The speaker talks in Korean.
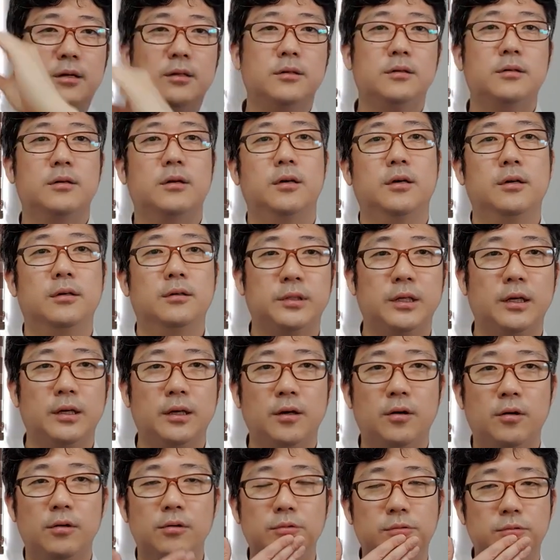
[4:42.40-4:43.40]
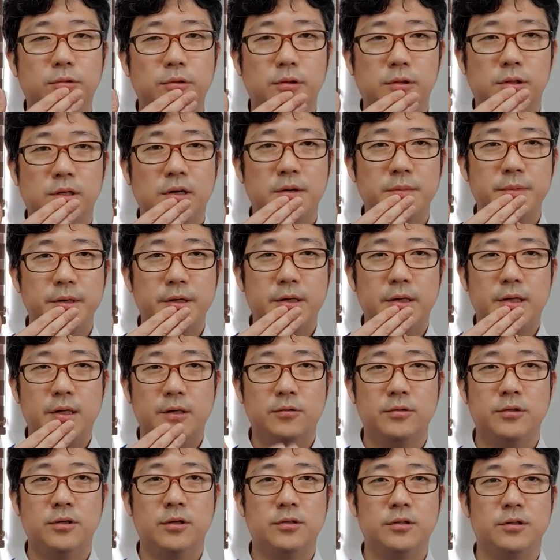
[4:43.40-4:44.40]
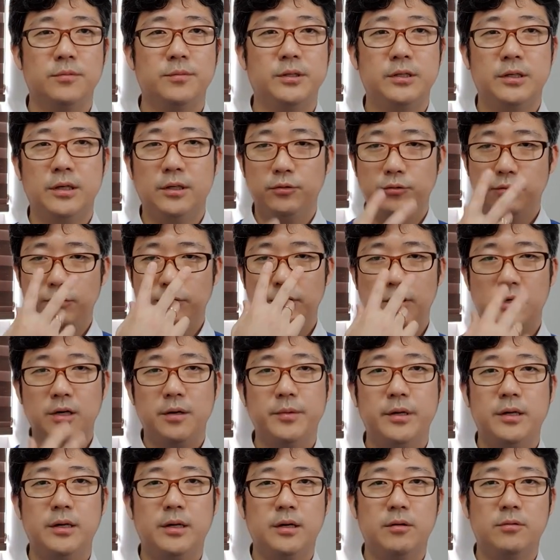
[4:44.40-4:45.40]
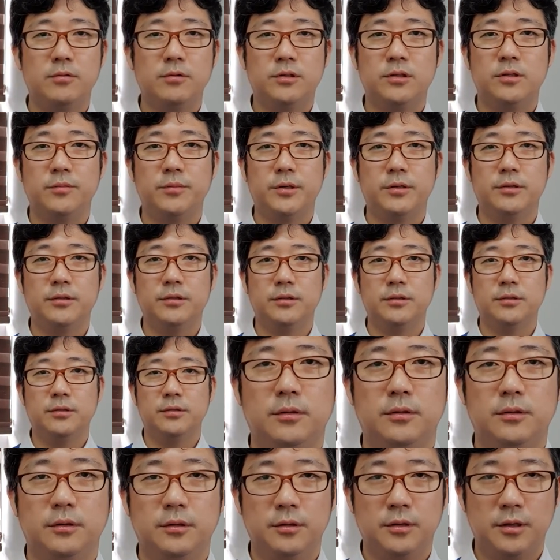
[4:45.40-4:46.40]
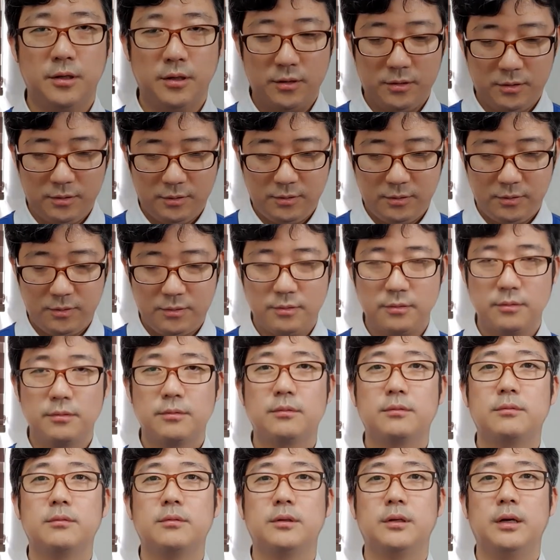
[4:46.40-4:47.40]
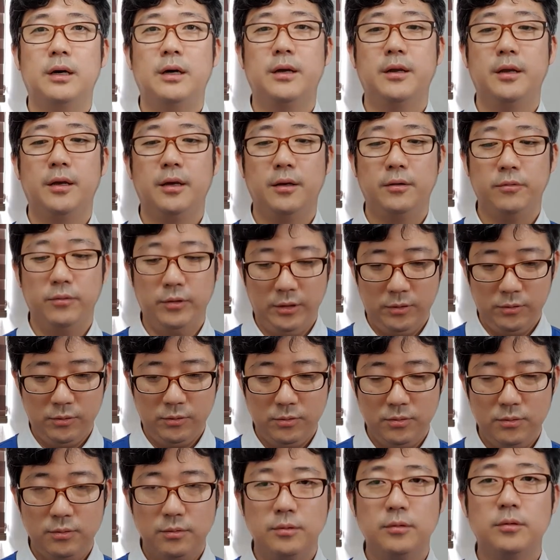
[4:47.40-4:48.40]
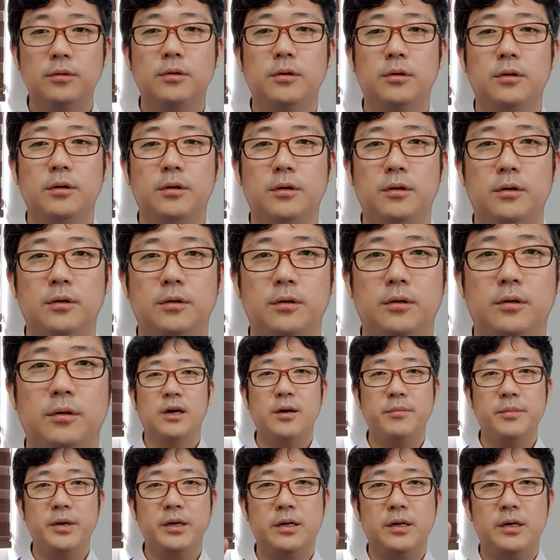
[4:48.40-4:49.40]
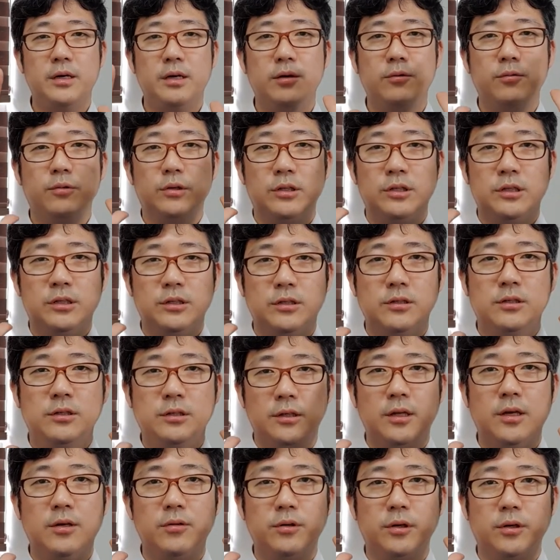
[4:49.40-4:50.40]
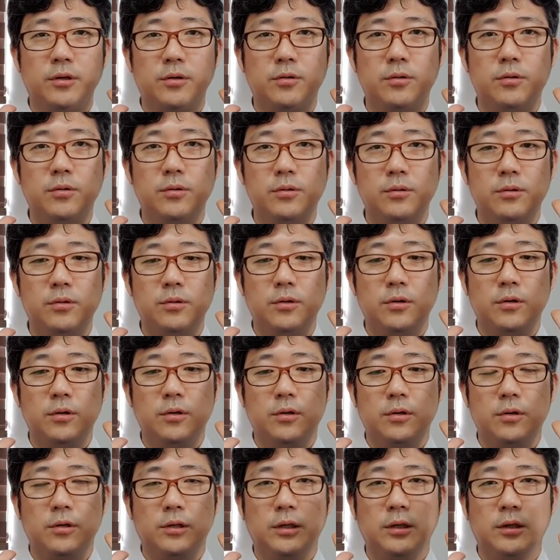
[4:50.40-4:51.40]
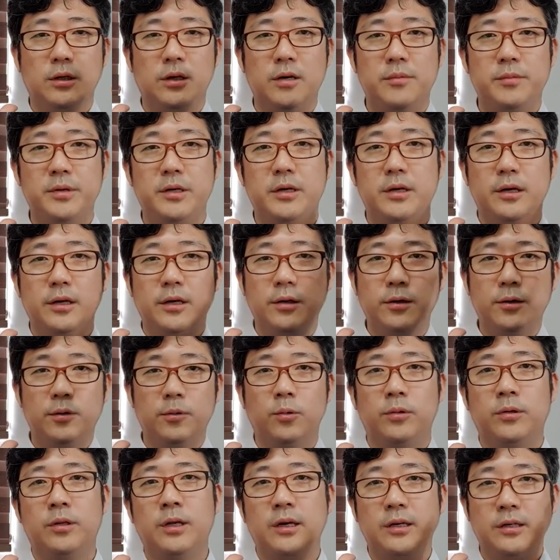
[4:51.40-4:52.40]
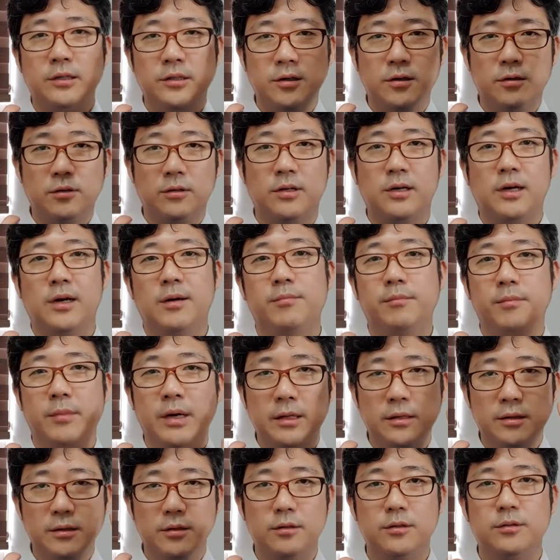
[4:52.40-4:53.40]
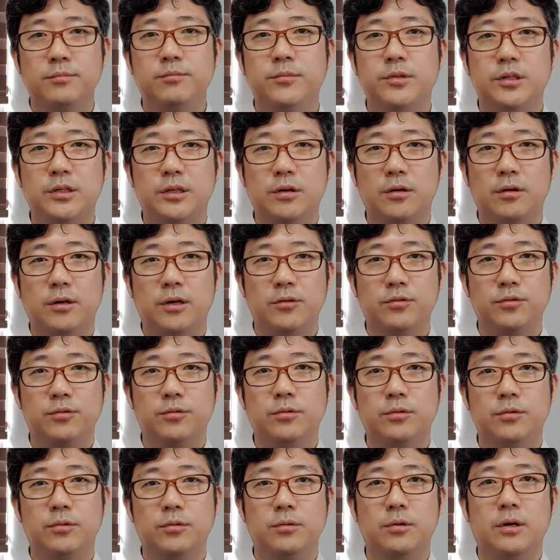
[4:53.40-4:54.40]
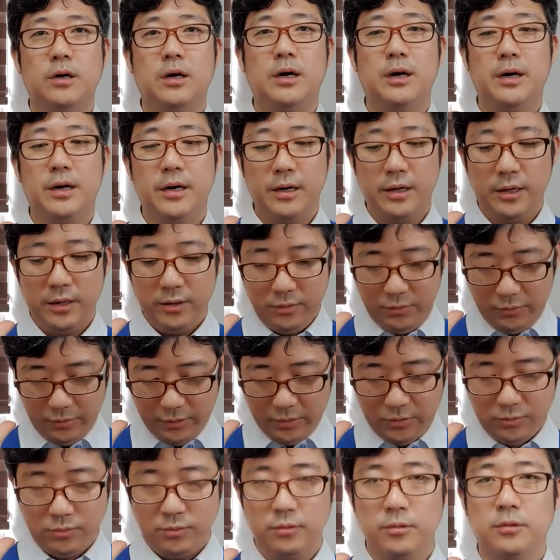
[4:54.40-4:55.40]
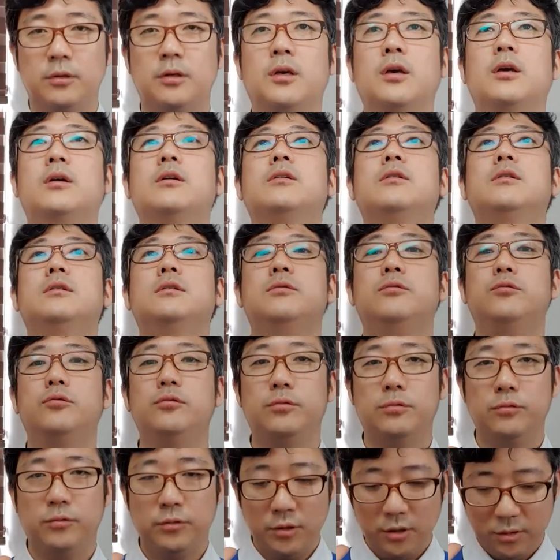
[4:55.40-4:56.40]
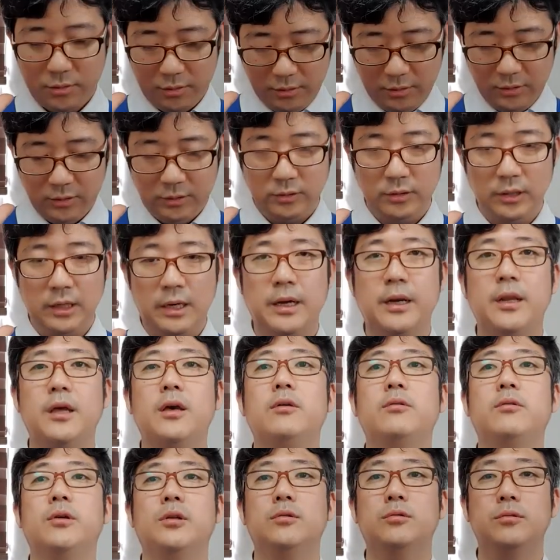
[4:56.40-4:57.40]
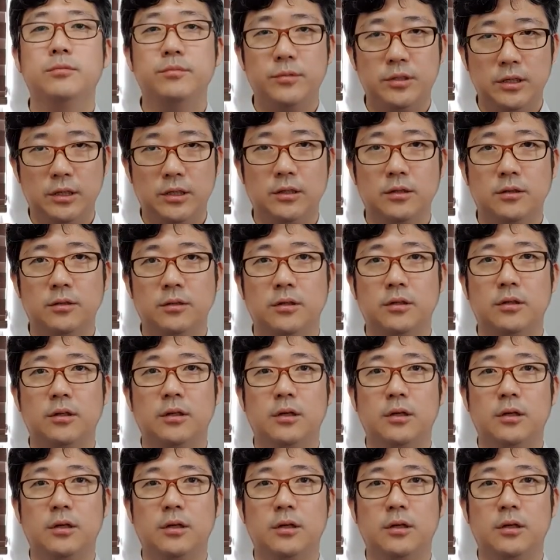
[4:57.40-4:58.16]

하는 거예요 제 얼굴을 카메라라고 쳤으면 제 눈을 카메라라고 치면은 이렇게 아래 위로 카메라의 위치는 그대로 있고 이 카메라의 로테이션 값만 움직여 가지고 아래 위로 이렇게 흘, 터, 아래 위로 움직이는